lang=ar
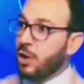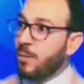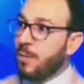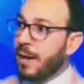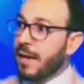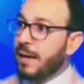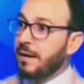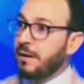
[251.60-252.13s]

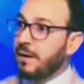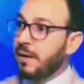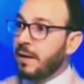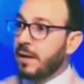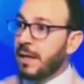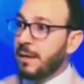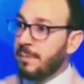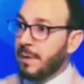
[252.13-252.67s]
دوبراين
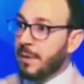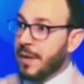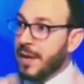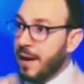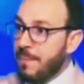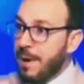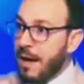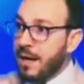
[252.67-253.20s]
آه، لما
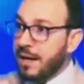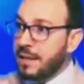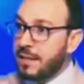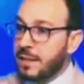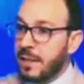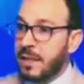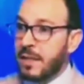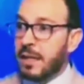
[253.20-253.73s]
ضيع
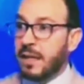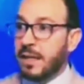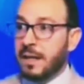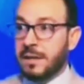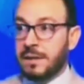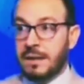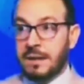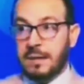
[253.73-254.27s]
محرز
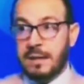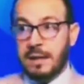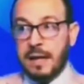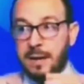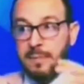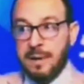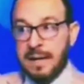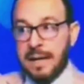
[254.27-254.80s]
آه،
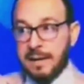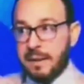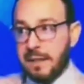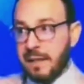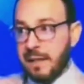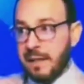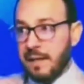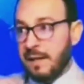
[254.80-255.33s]
آه، عمل
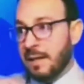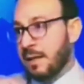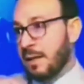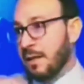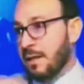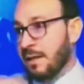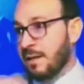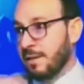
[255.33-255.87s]
هذا
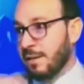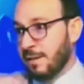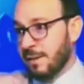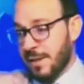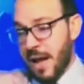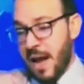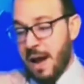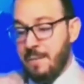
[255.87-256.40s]
زاد فيها كما
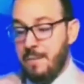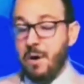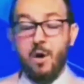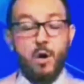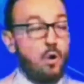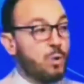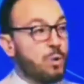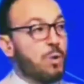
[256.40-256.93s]
نعم. نقولوا
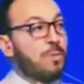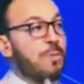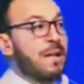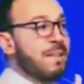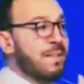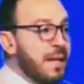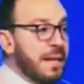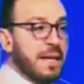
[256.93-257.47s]
بالدرجه ثم
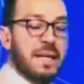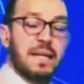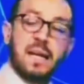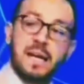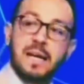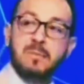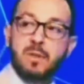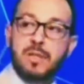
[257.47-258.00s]
انظر
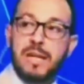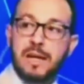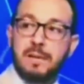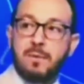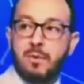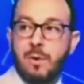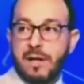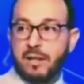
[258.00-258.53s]
الى
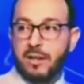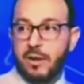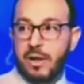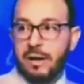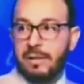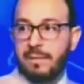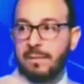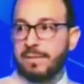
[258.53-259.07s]
المدرب
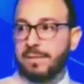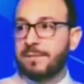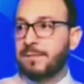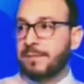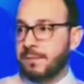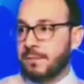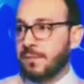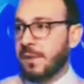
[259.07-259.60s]
غوارديولا اه ودار
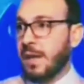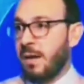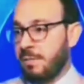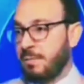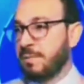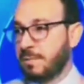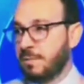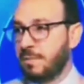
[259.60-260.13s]
شغل دار
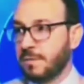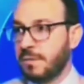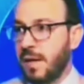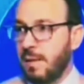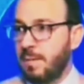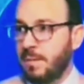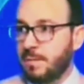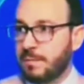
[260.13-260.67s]
نعم.
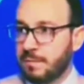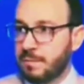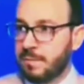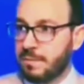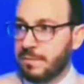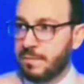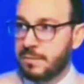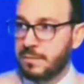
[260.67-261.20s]
نعم. وهما
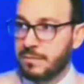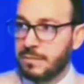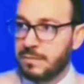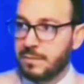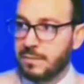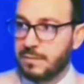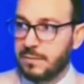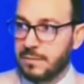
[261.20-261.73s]
آه،
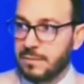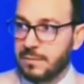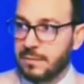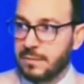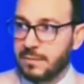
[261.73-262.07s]
يعني كما نقولوا